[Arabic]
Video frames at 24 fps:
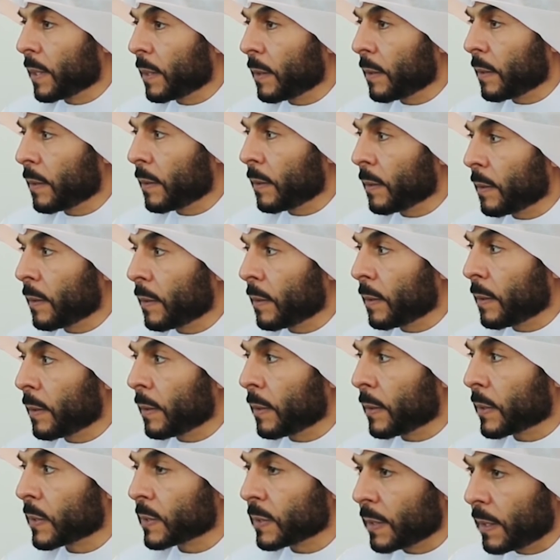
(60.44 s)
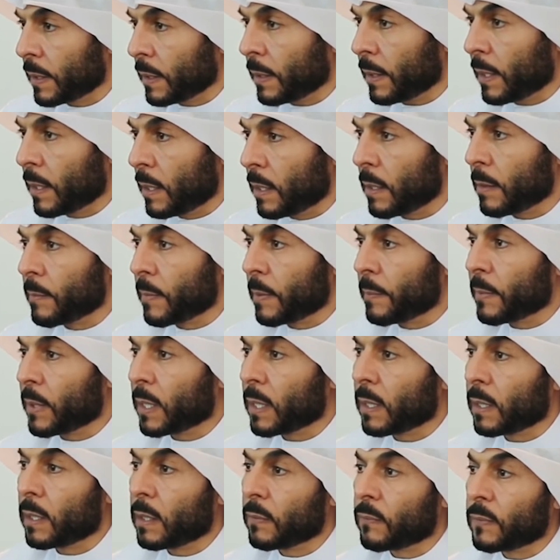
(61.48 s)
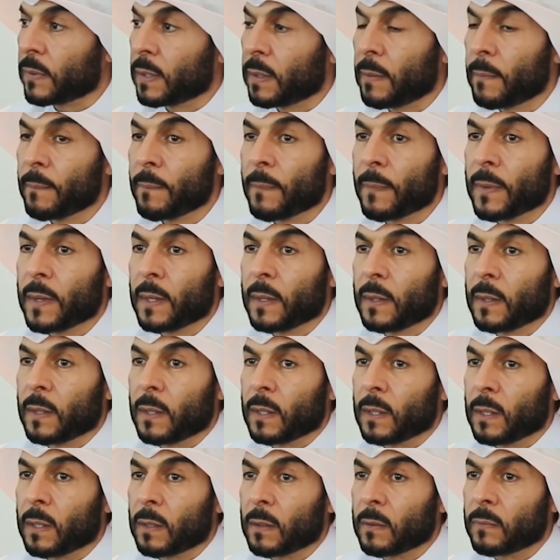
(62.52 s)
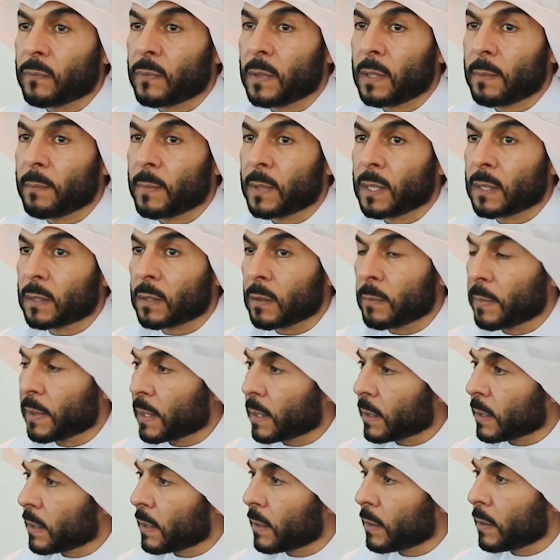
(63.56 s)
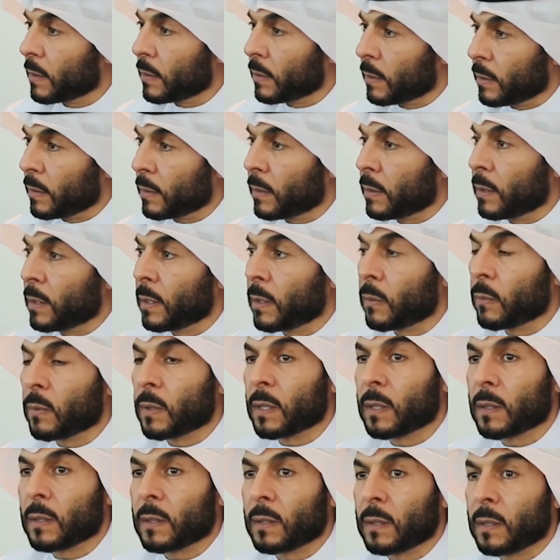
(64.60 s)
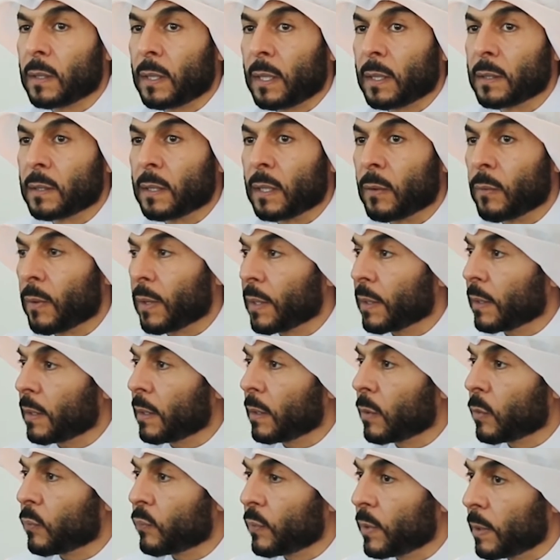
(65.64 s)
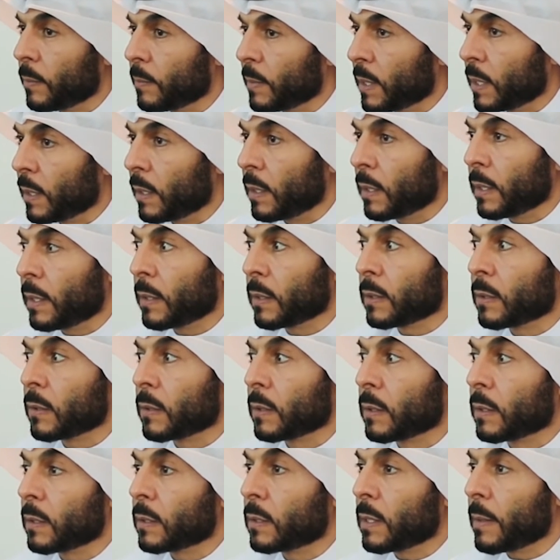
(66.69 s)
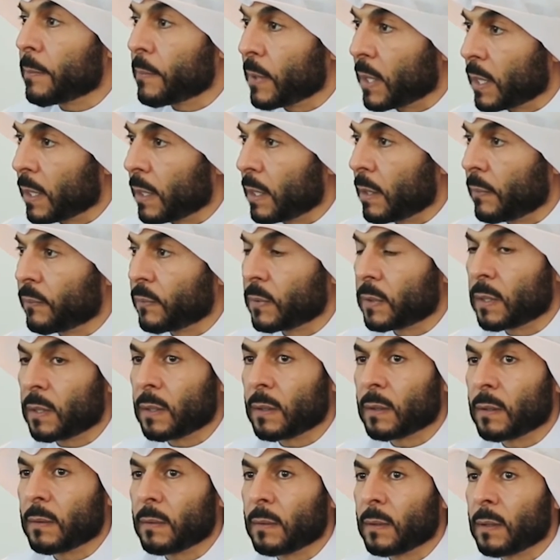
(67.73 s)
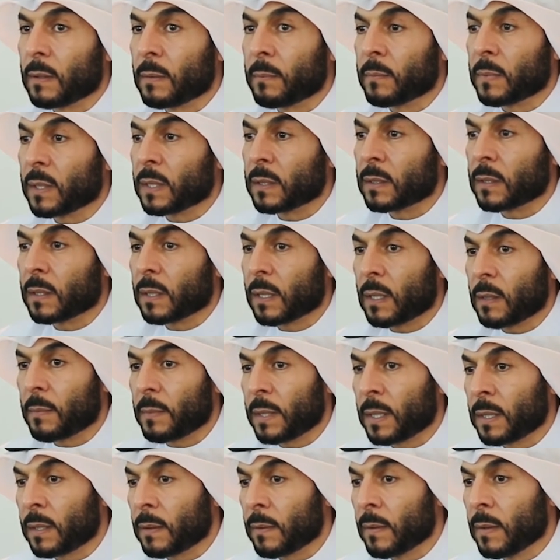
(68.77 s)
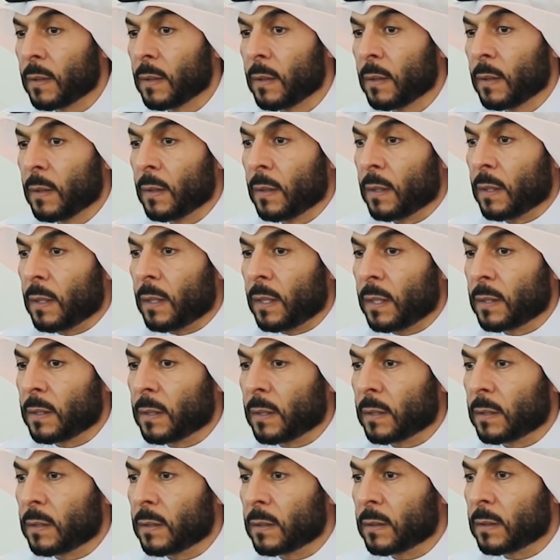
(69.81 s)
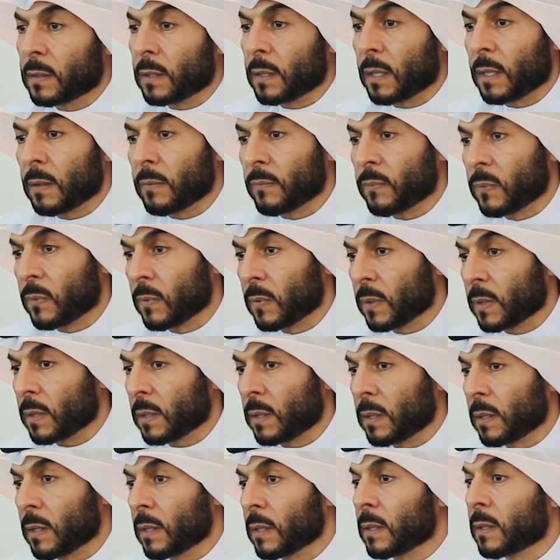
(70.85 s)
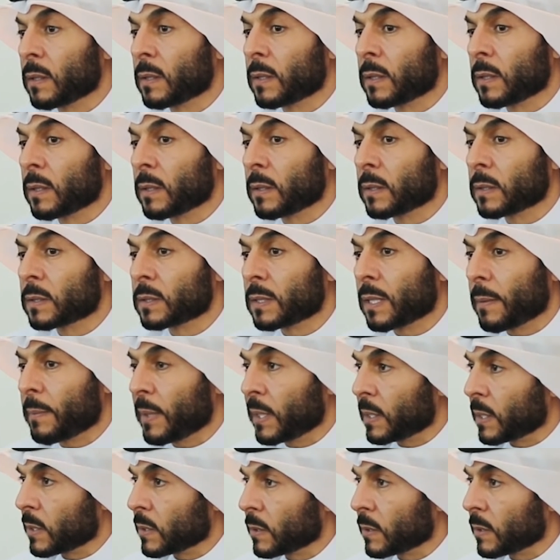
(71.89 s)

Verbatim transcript: آه، رصدت عليهم المخالفه آه، في من تبرأ آه، اللي هو عدل وضعه وفي من اللي تم مخالفته يمكن نتكلم عن اعداد نتكلم فوق السبعه